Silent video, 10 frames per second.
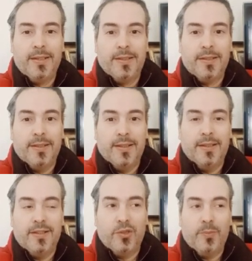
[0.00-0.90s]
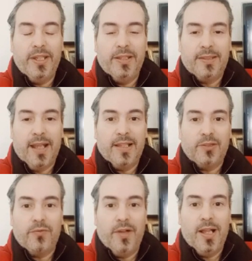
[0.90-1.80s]
آه، تبين
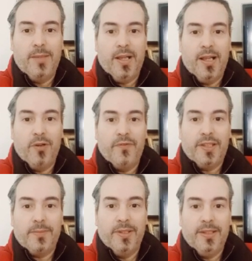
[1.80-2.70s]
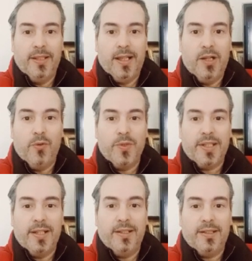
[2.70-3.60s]
تعاطفها مع وفاة مديحة أو
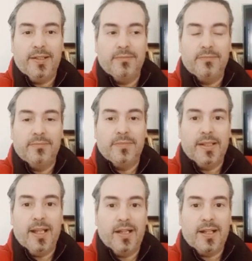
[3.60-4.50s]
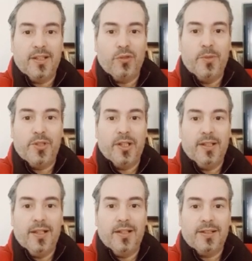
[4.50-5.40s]
حزنها لكن أنا قرأتها بشكل
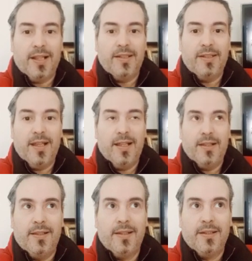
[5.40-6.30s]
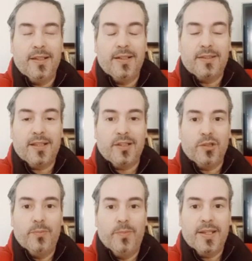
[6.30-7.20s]
آخر كأنها كانت
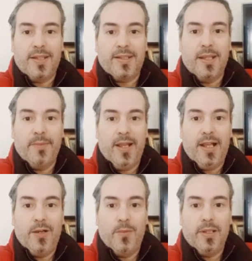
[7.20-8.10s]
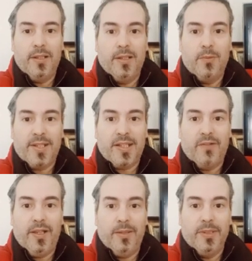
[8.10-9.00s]
تطلب السماحة
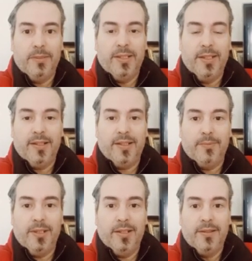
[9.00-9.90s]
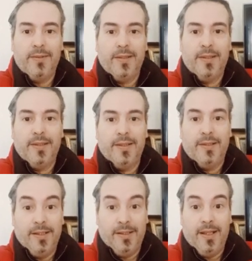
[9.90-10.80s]
والصفح من مديحة كامل
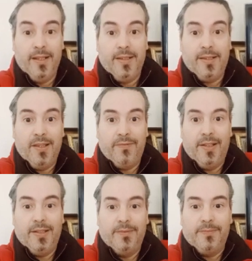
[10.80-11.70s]
لأنها أدتها فعلا